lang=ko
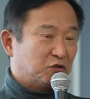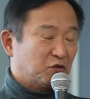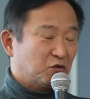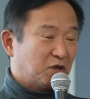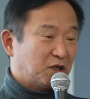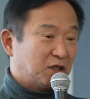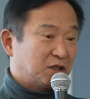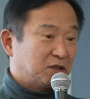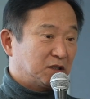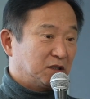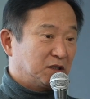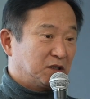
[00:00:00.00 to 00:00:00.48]

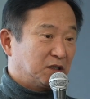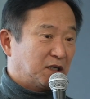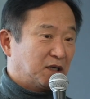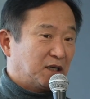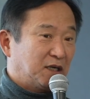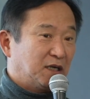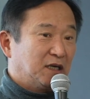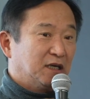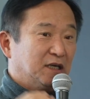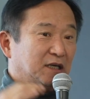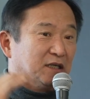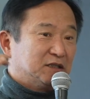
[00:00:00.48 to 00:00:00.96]
올랐던
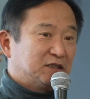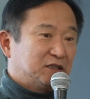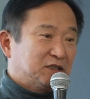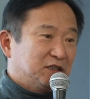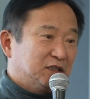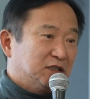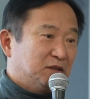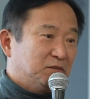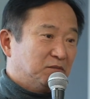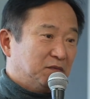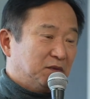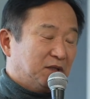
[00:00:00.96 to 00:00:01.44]
게
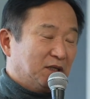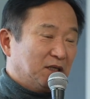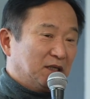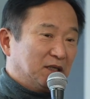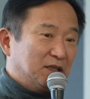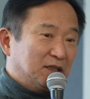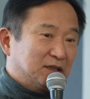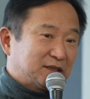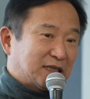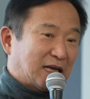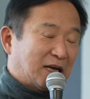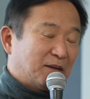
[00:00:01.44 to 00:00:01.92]
지금
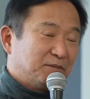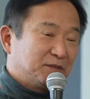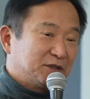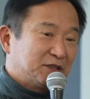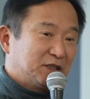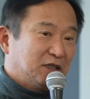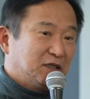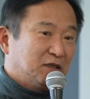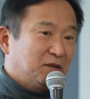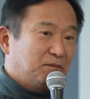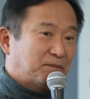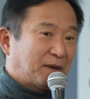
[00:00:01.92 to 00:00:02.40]

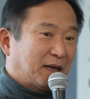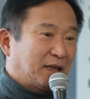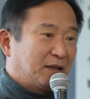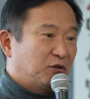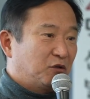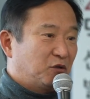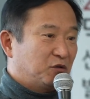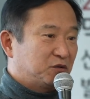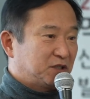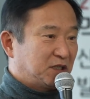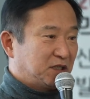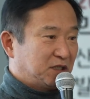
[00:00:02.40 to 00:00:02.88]
삼성
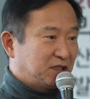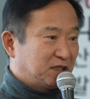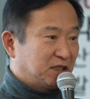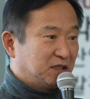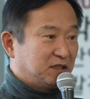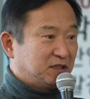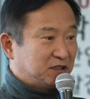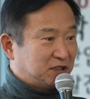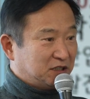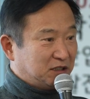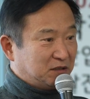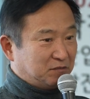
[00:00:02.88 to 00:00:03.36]
반도체
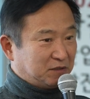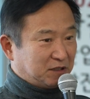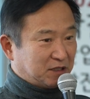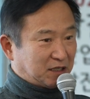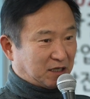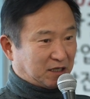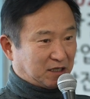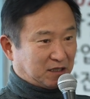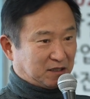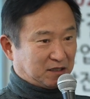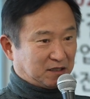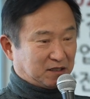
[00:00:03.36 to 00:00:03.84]

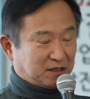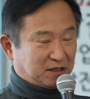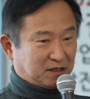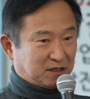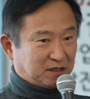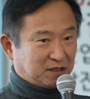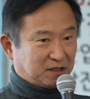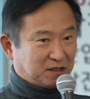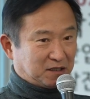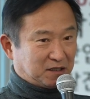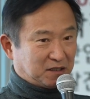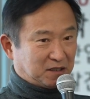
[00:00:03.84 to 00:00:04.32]
현실입니다.
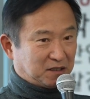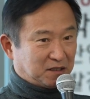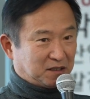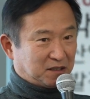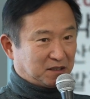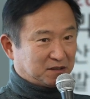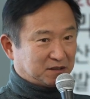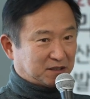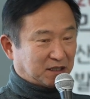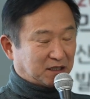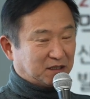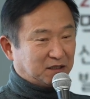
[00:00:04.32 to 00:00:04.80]

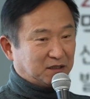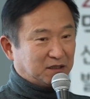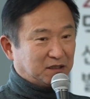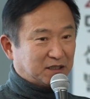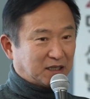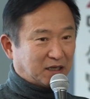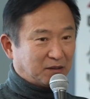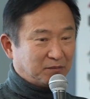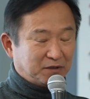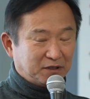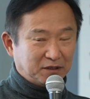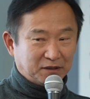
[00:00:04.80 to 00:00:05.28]
자,
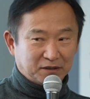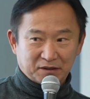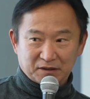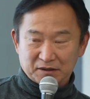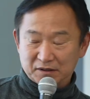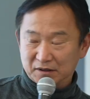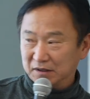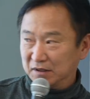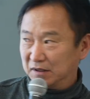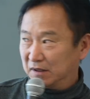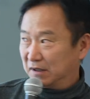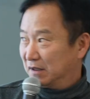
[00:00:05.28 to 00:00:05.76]
그렇다면
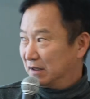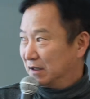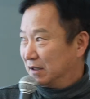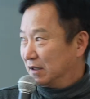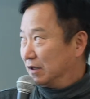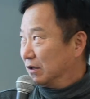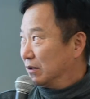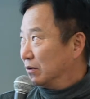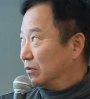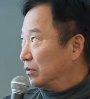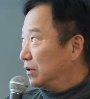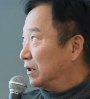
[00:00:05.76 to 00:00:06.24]

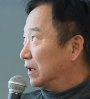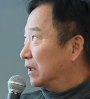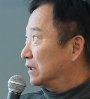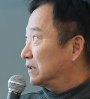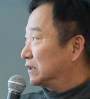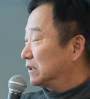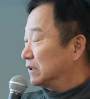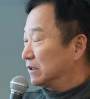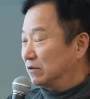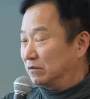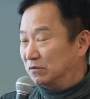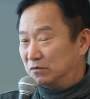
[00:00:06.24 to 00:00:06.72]
우리가
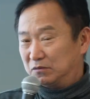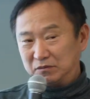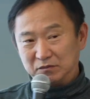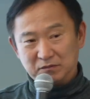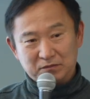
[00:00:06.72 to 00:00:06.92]
지금